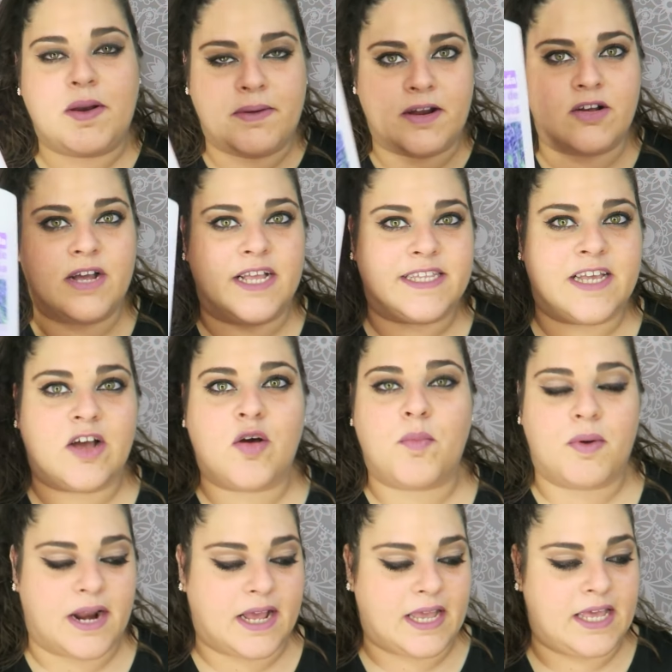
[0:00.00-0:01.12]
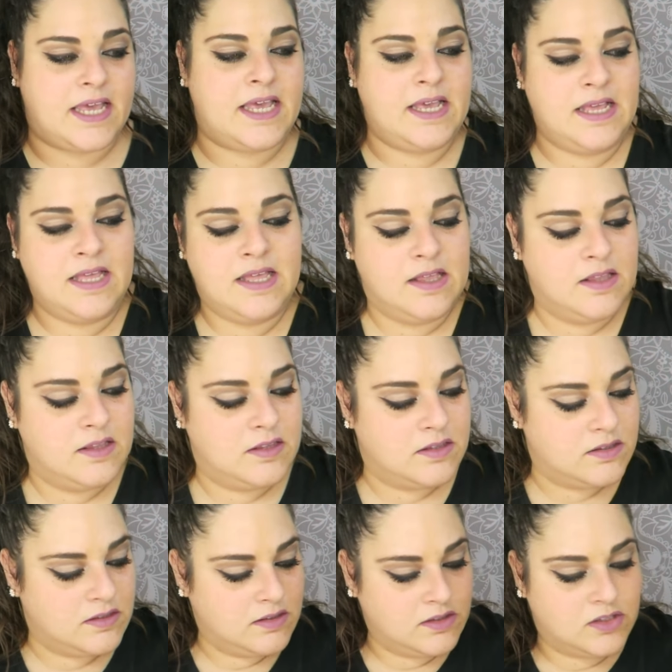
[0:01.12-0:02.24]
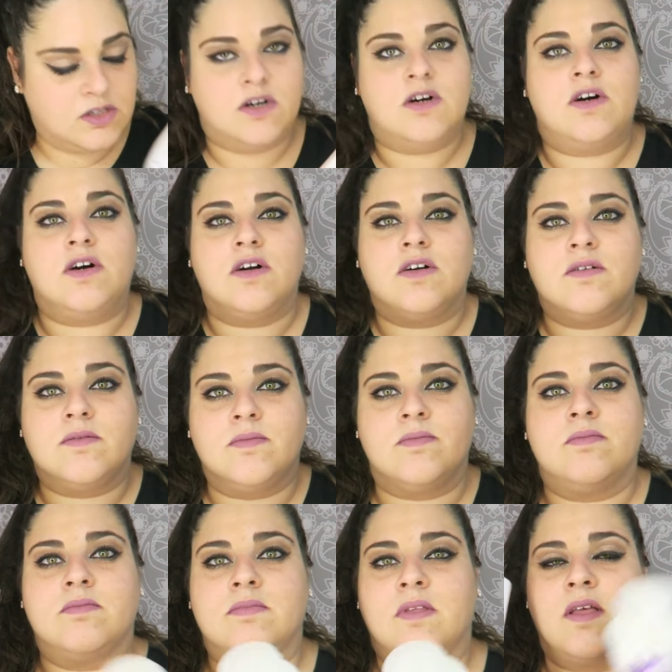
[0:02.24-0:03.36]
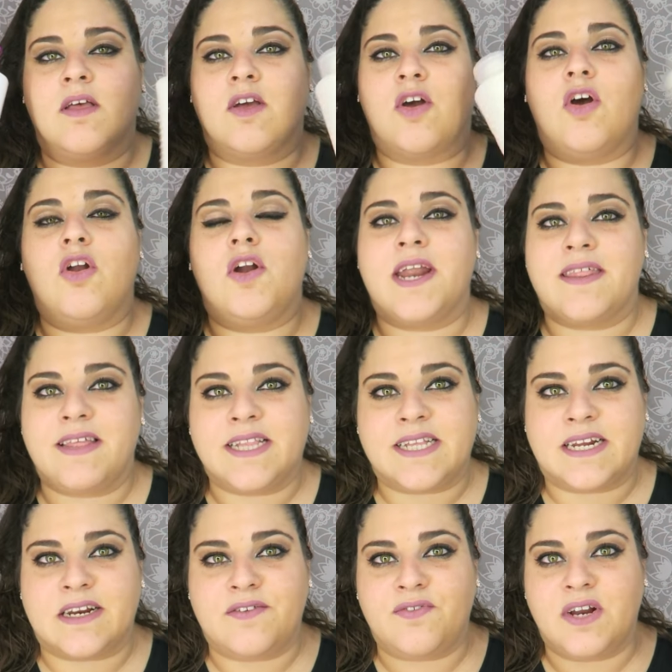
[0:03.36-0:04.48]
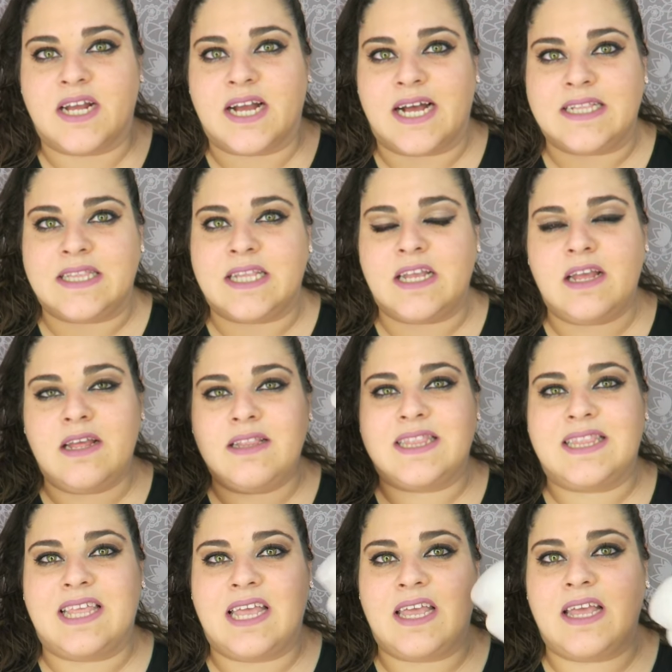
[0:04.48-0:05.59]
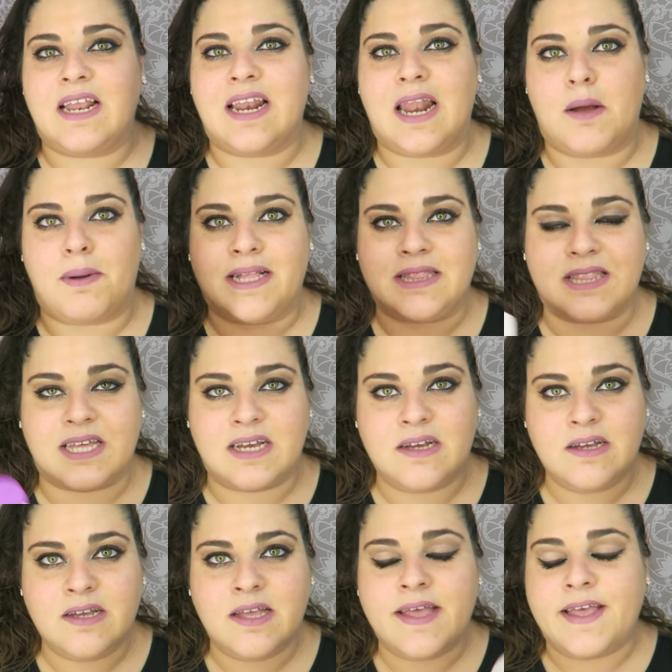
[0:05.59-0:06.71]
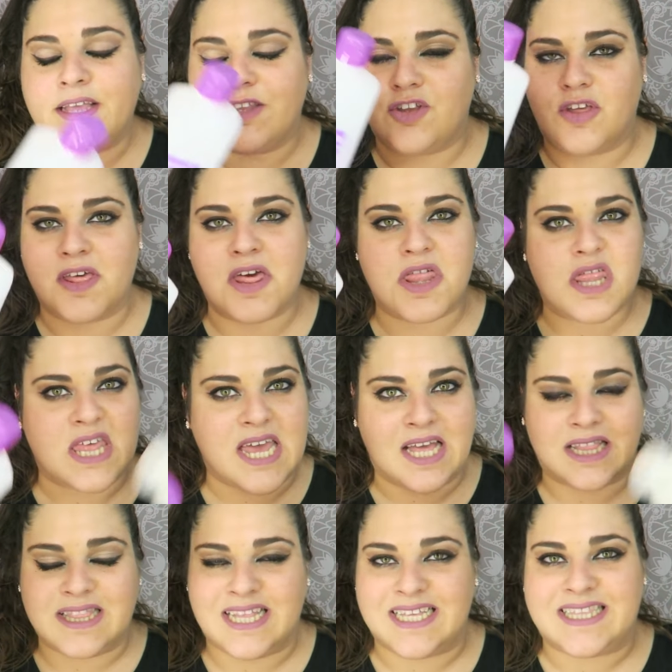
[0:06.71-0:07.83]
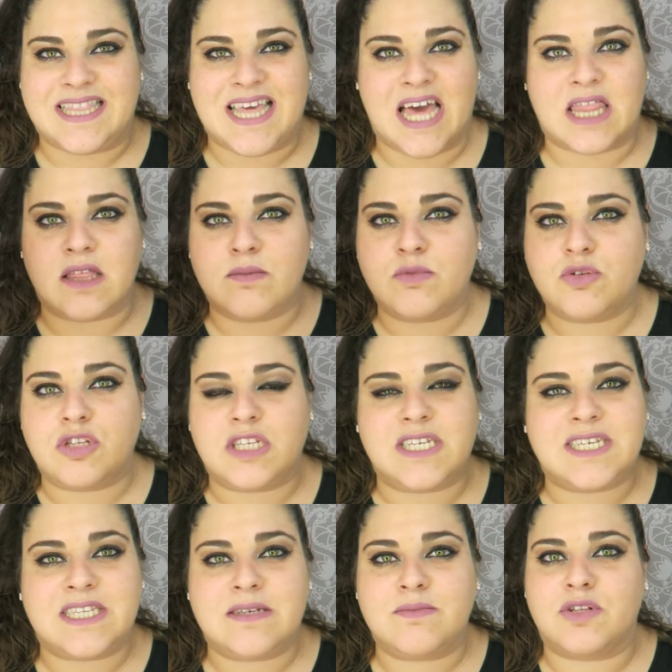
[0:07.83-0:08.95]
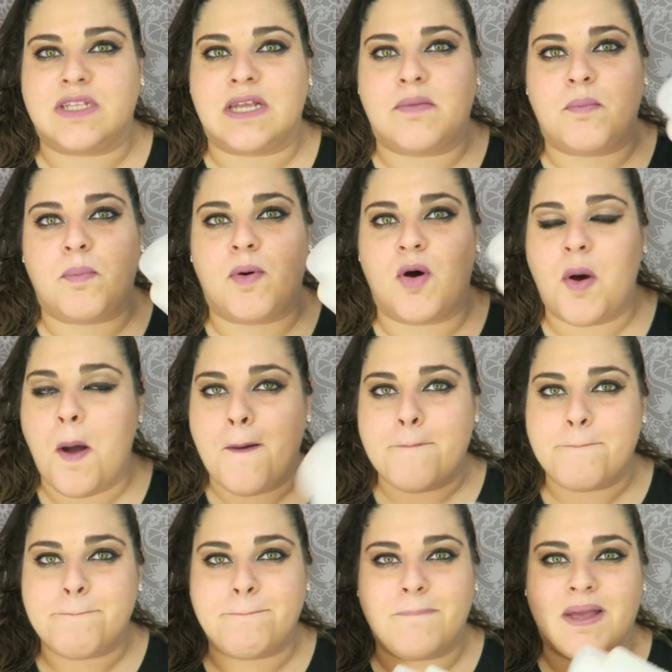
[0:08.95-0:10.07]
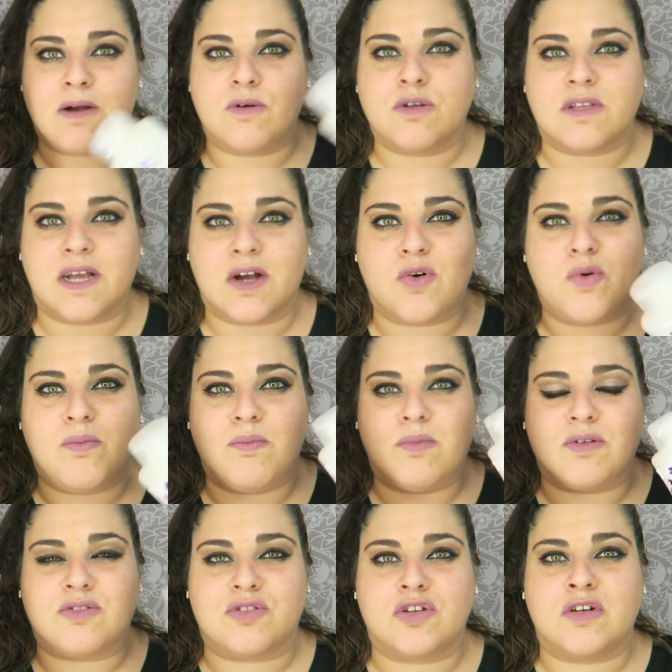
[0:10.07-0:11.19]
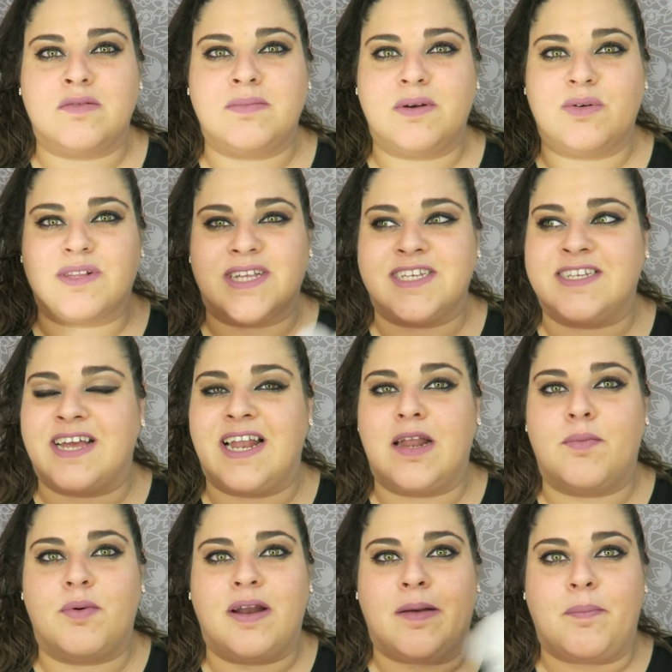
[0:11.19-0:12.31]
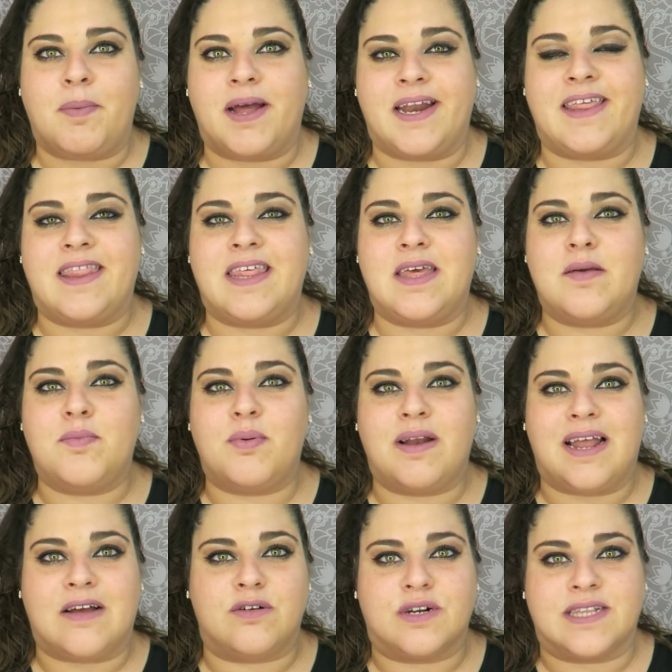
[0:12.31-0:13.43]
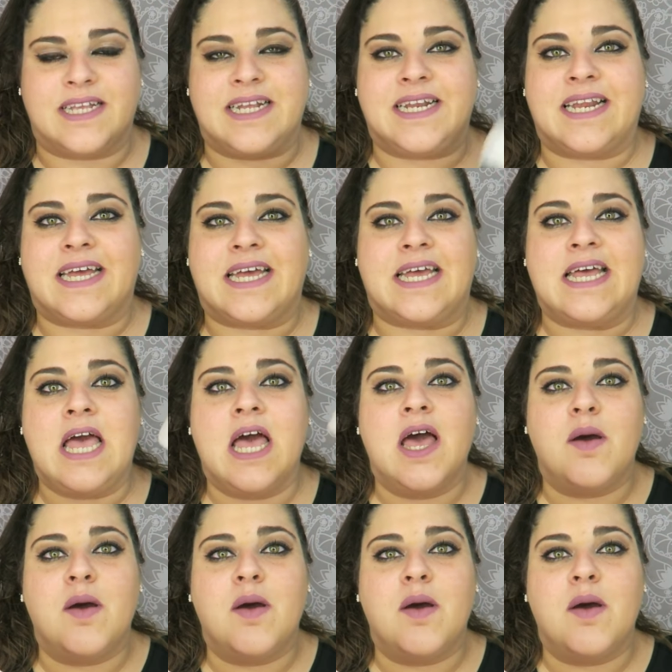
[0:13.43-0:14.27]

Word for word: primero que saco por aquí son colonias de estas refrescantes de lavanda yo desde, desde hace muchísimo tiempo me gustan un montón, me gustan echarla por las paredes, por las cortinas,